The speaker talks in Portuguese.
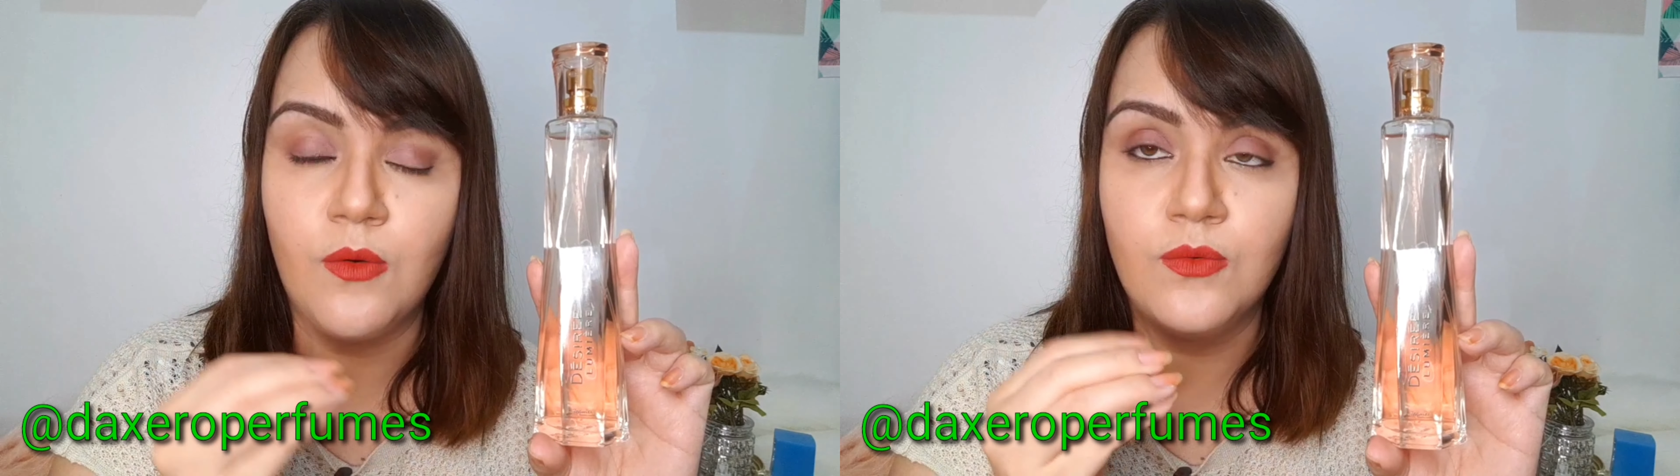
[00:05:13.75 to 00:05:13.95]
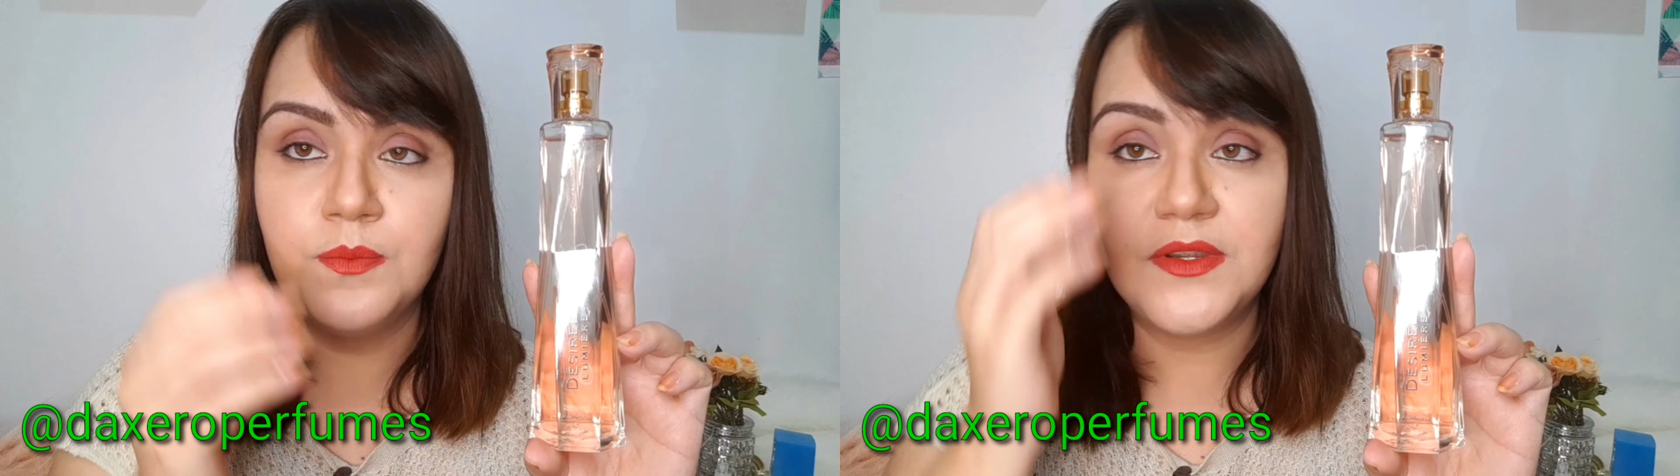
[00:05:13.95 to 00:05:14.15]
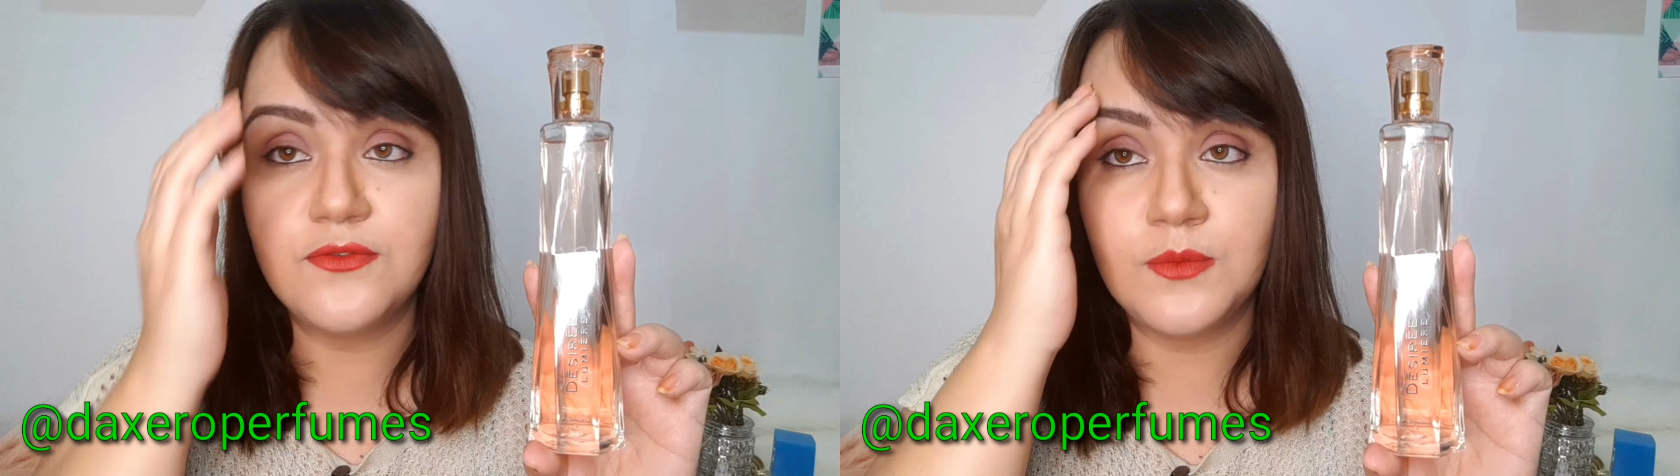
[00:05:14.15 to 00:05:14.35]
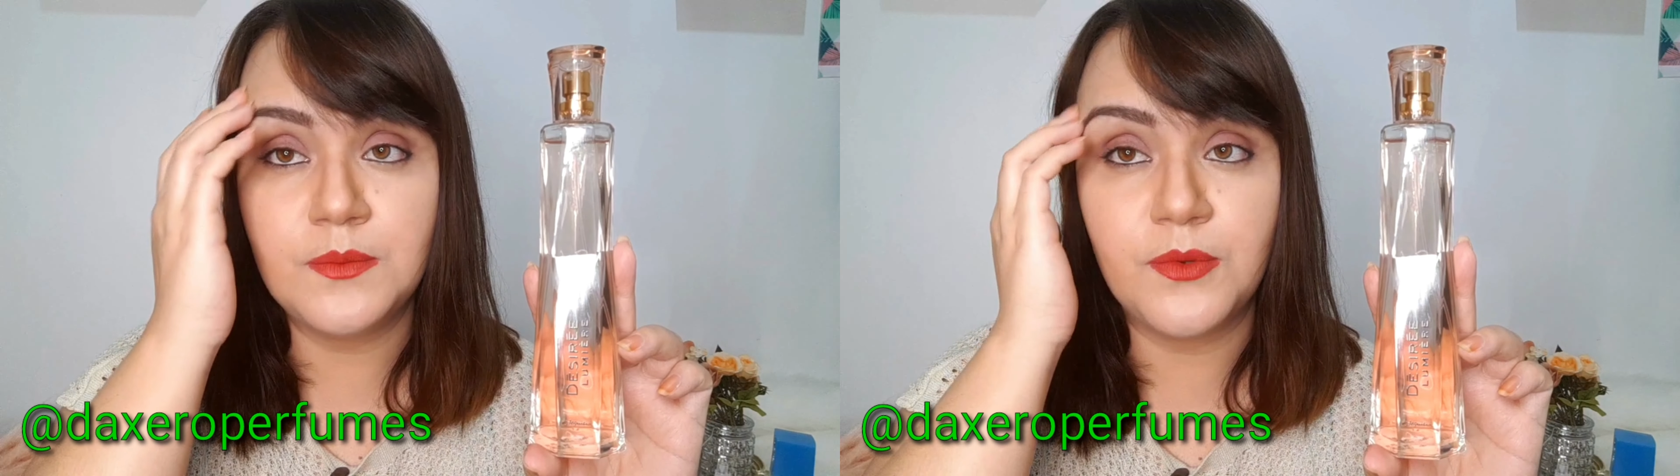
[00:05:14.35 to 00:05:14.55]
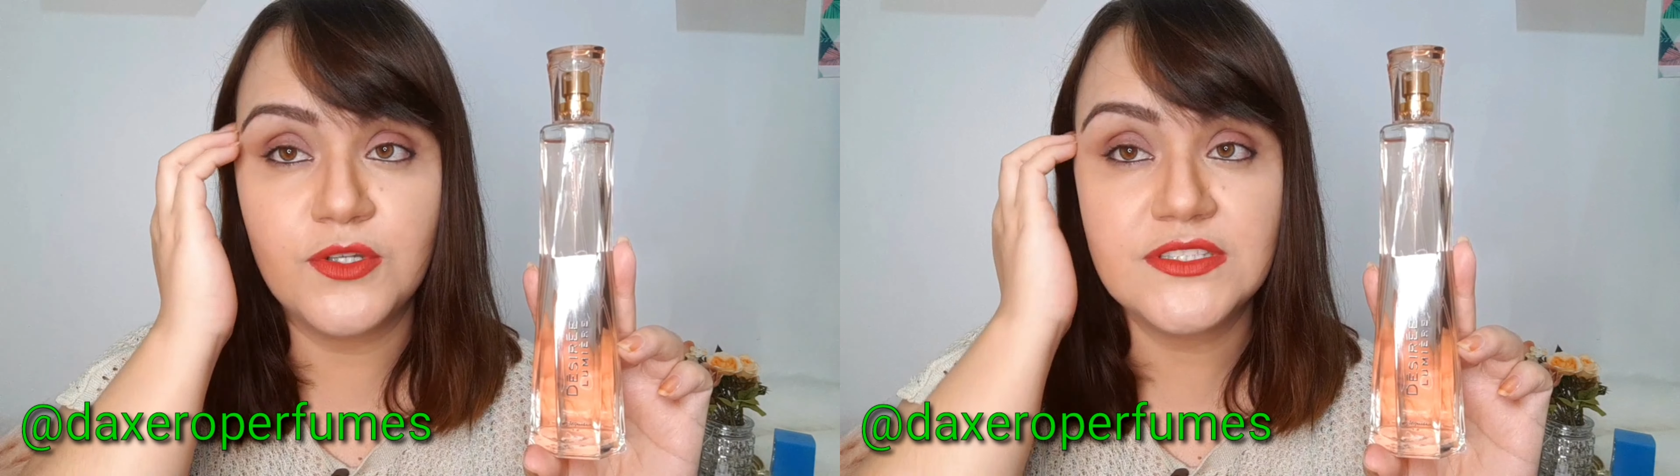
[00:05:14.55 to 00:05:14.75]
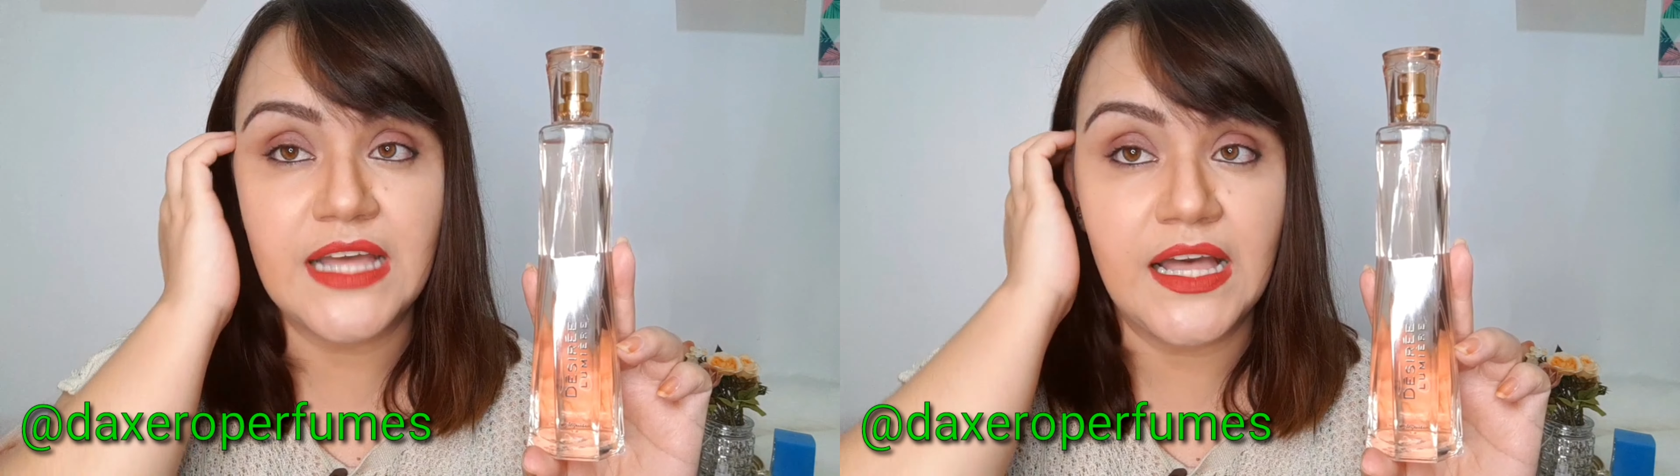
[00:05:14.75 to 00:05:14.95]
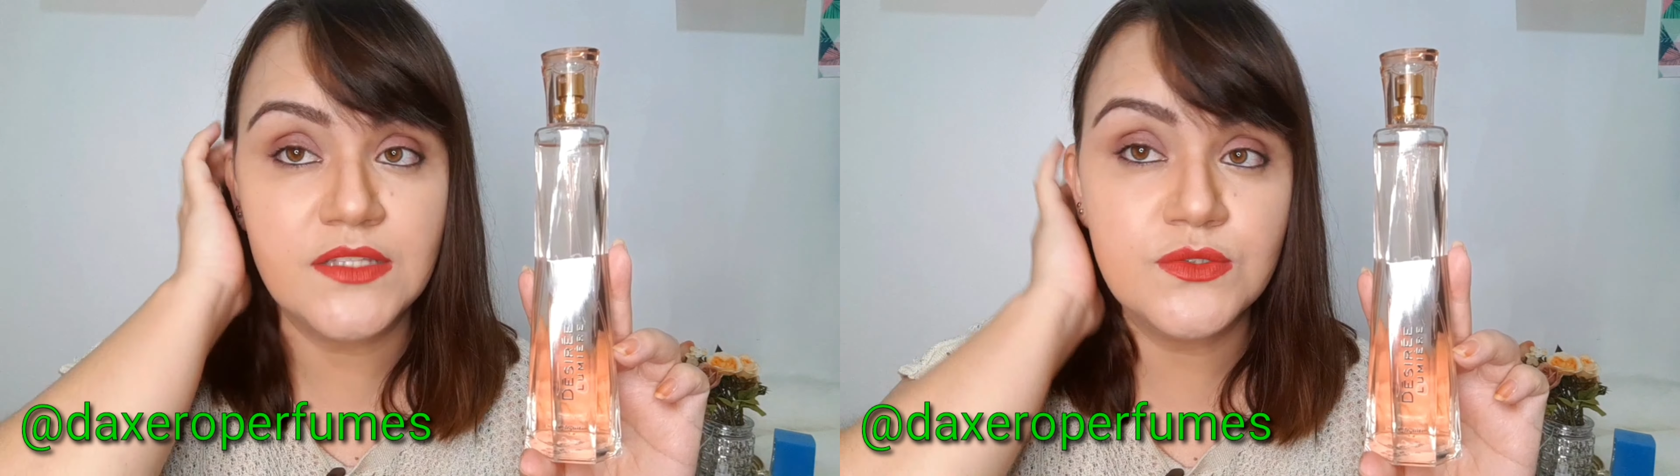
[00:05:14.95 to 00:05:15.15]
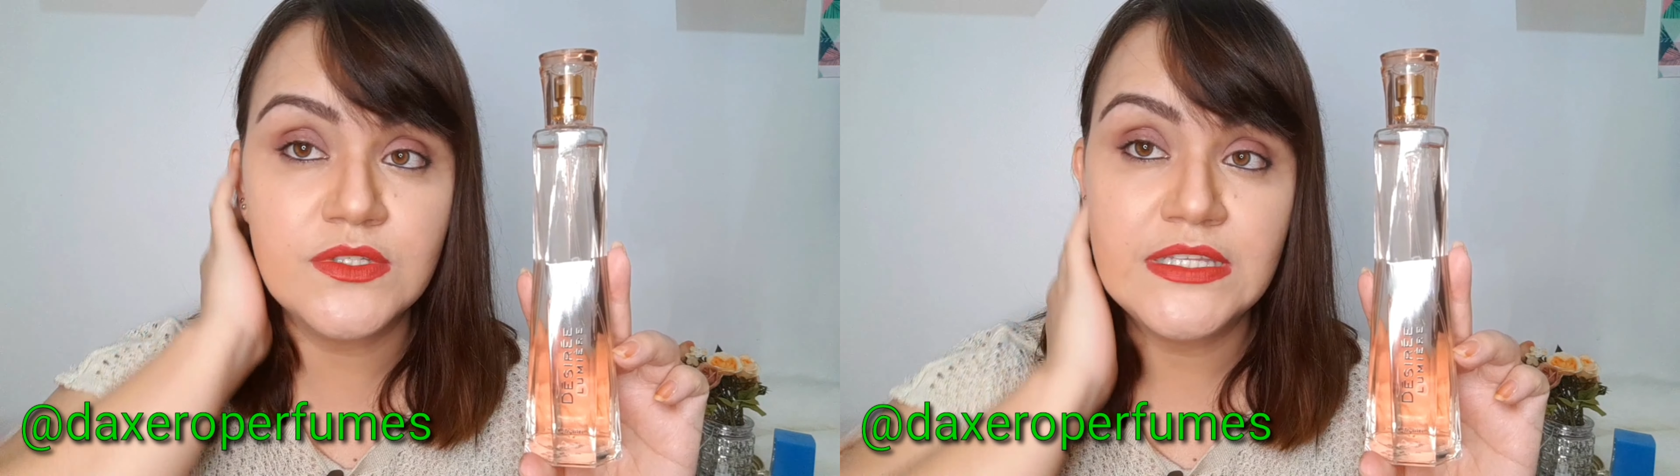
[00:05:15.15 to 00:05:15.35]
a algum perfume
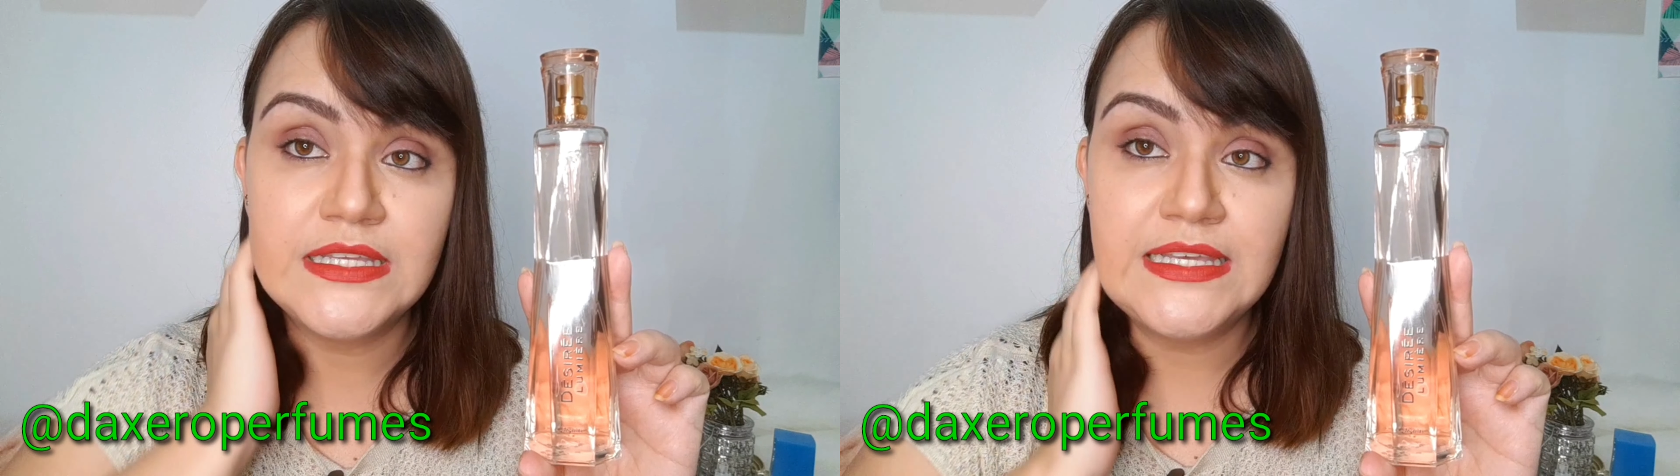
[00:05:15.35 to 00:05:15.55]
importado.